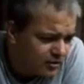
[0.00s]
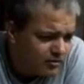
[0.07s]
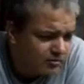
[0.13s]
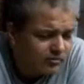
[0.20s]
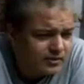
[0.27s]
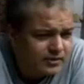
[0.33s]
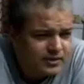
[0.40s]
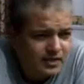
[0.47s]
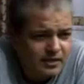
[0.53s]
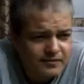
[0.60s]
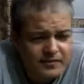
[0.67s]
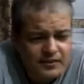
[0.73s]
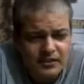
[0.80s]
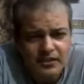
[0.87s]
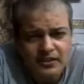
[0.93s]
उन्होंने कहा
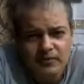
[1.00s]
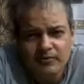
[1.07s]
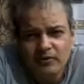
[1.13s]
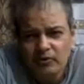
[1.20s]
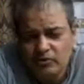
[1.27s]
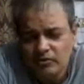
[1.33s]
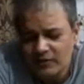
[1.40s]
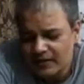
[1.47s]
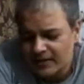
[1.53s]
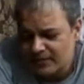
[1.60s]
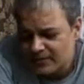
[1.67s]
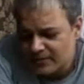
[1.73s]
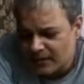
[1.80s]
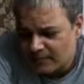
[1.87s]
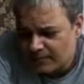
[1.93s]
अंदर गली में गुरुद्वारे के
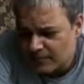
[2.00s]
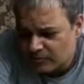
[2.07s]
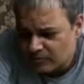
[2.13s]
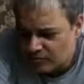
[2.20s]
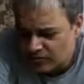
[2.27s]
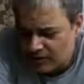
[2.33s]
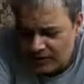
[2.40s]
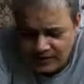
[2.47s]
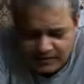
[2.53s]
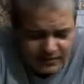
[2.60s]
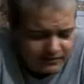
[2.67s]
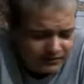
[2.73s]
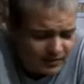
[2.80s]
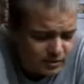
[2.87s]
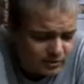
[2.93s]
सामने कुछ दुकानें हैं
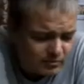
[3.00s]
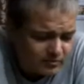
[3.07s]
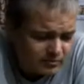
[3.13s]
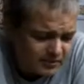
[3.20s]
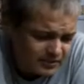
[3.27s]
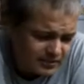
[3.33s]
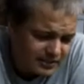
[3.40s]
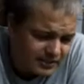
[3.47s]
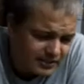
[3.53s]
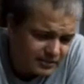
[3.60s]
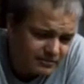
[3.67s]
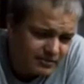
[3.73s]
वहाँ तुम्हें मिल जाएगी